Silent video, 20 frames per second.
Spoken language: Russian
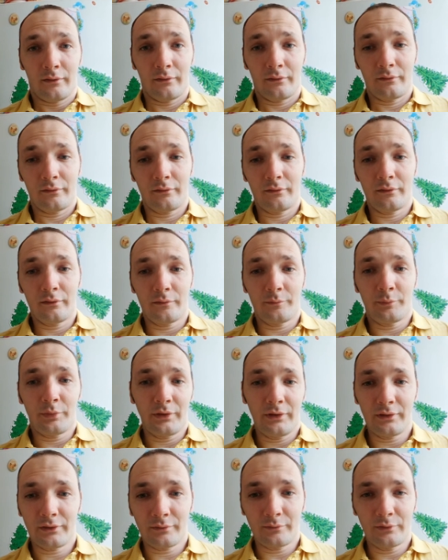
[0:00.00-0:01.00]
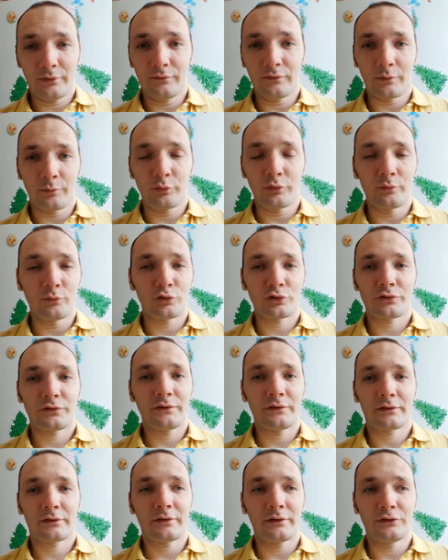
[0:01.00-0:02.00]
При этом Ливерпуль может
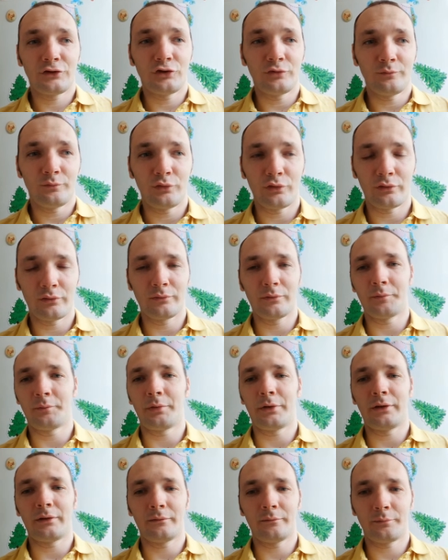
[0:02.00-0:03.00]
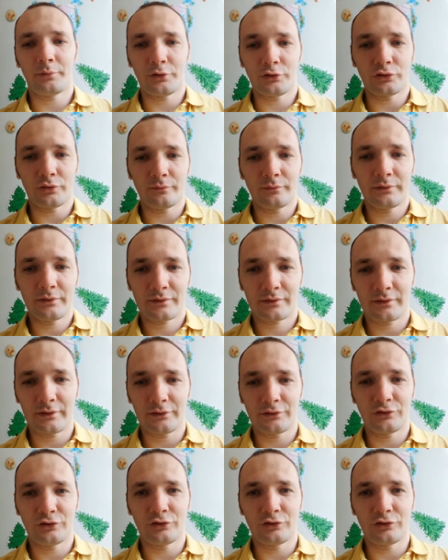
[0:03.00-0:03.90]
не стать чемпионом, причем не стать